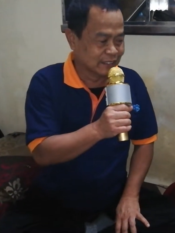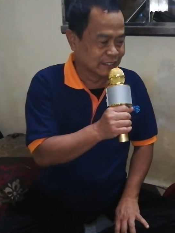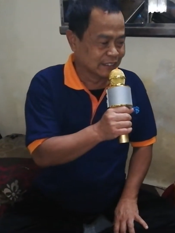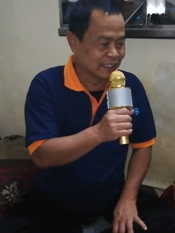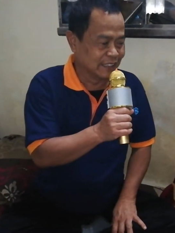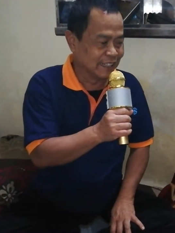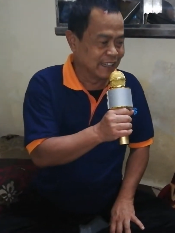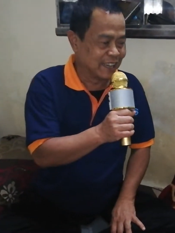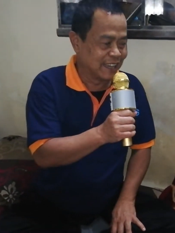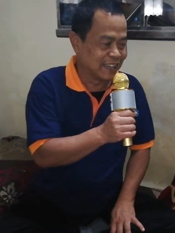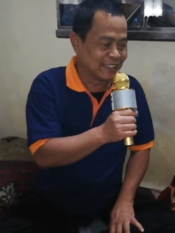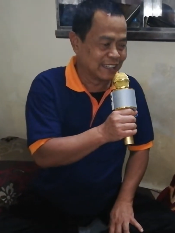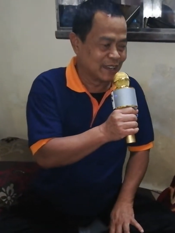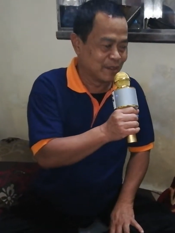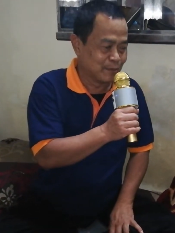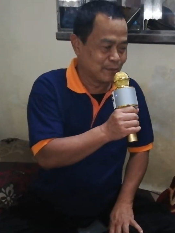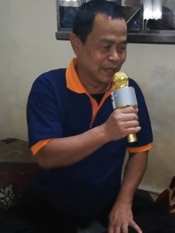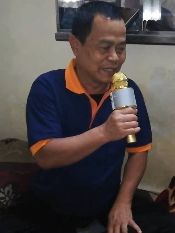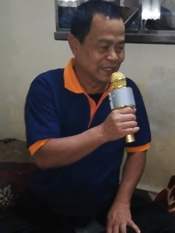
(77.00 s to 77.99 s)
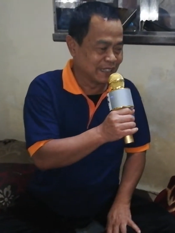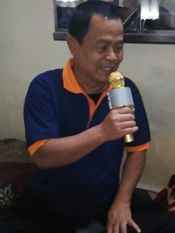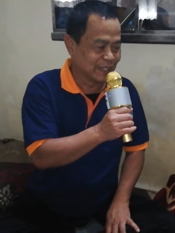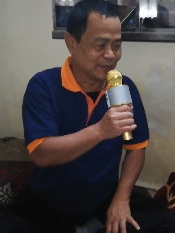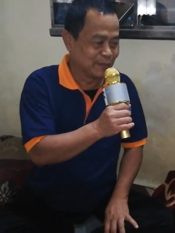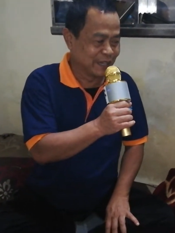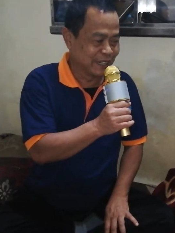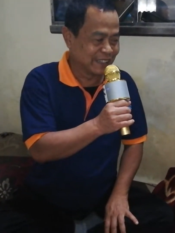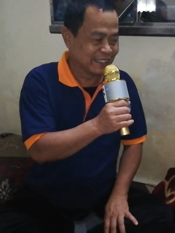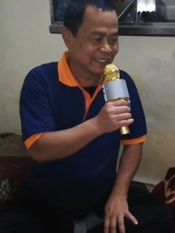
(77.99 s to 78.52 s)
tidak akan panjang
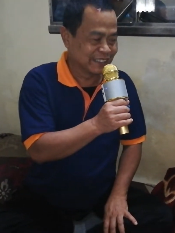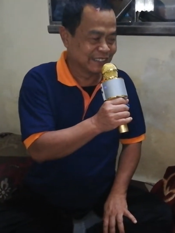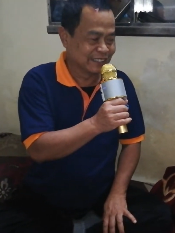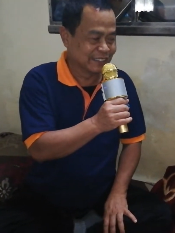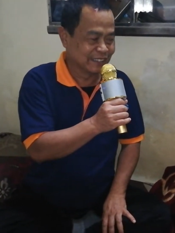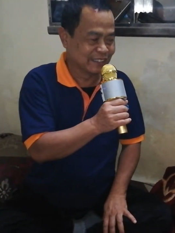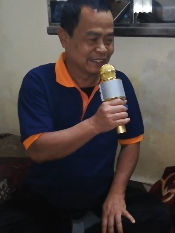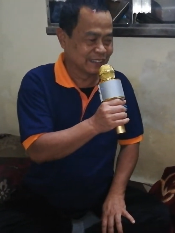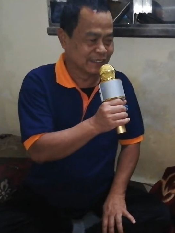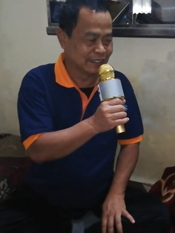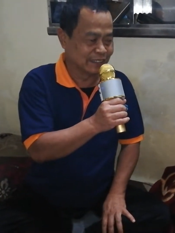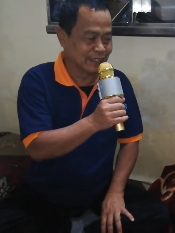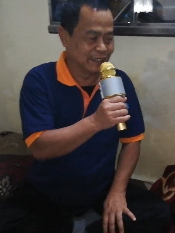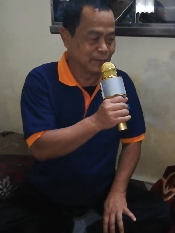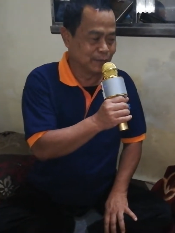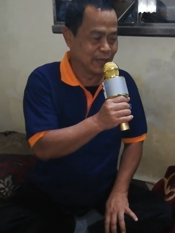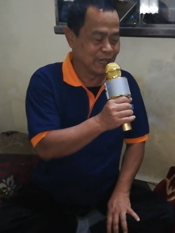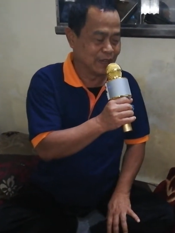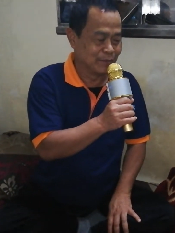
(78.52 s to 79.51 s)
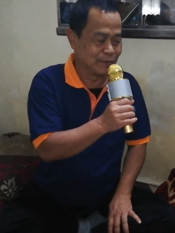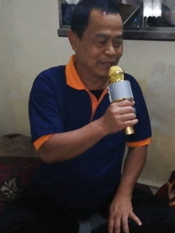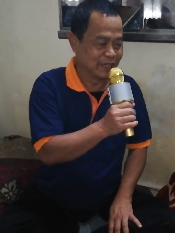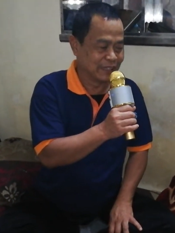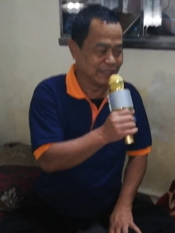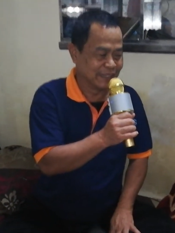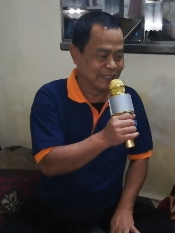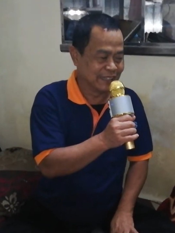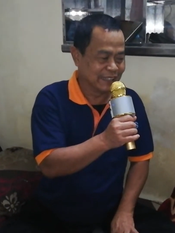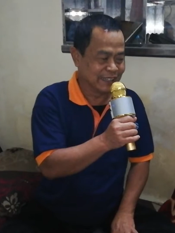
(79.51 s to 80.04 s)
lebar di malam hari
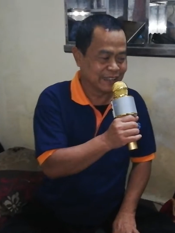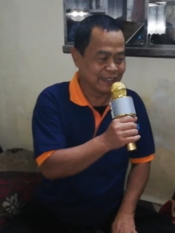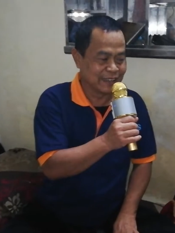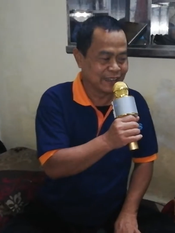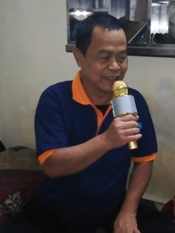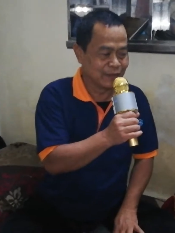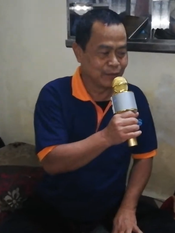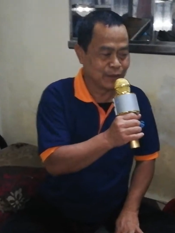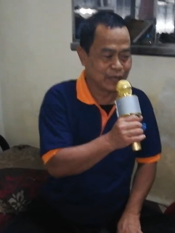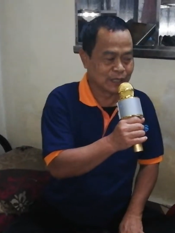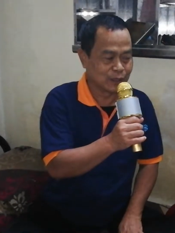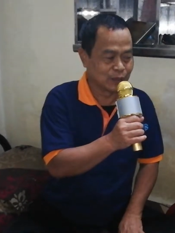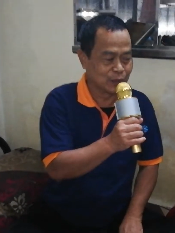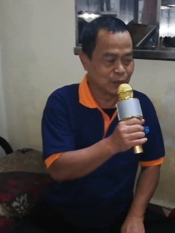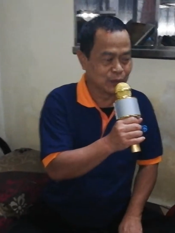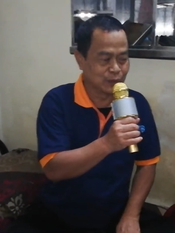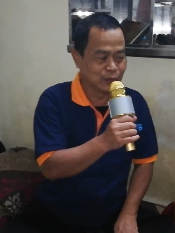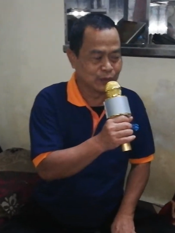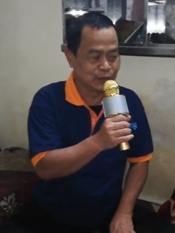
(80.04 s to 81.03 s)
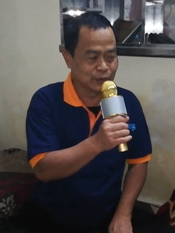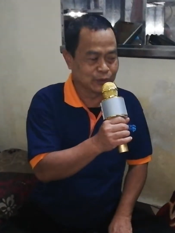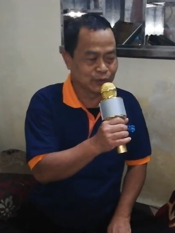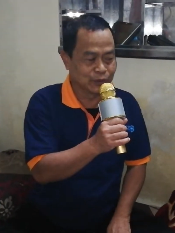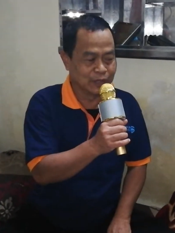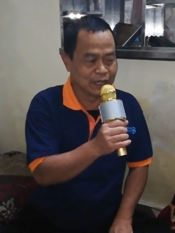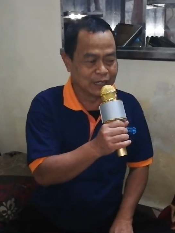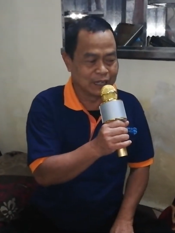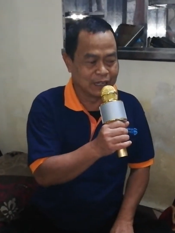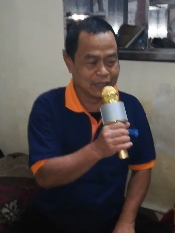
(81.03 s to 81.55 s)
ini karena waktu
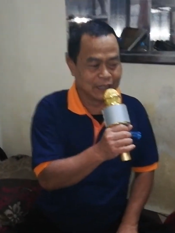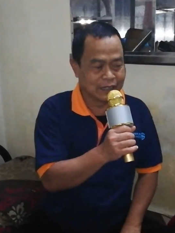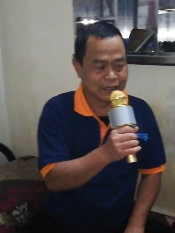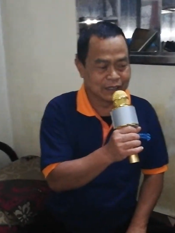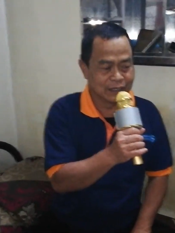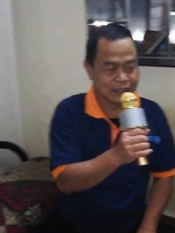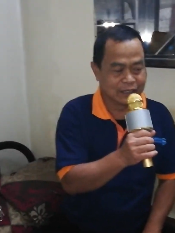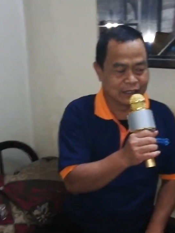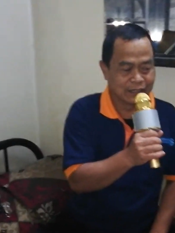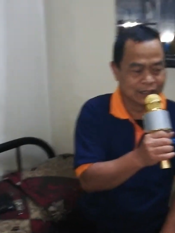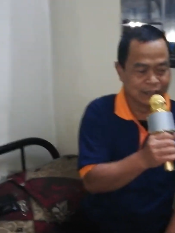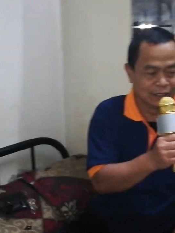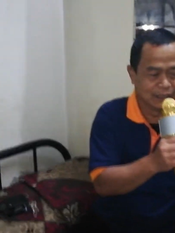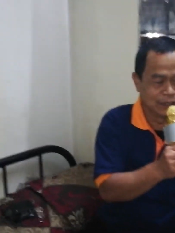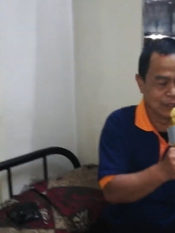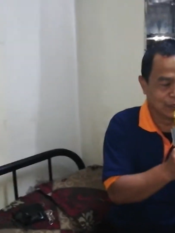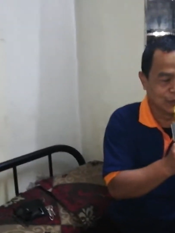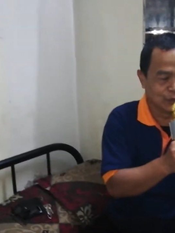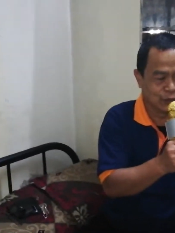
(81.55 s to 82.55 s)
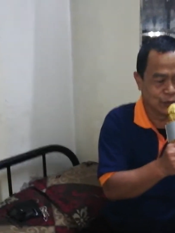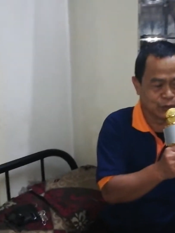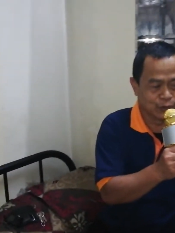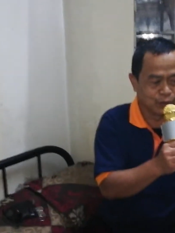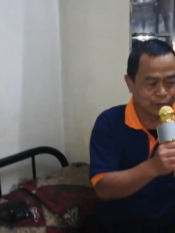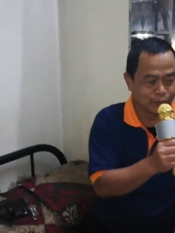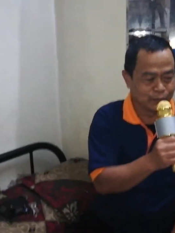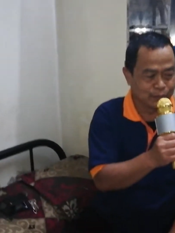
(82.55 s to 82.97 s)
sudah cukup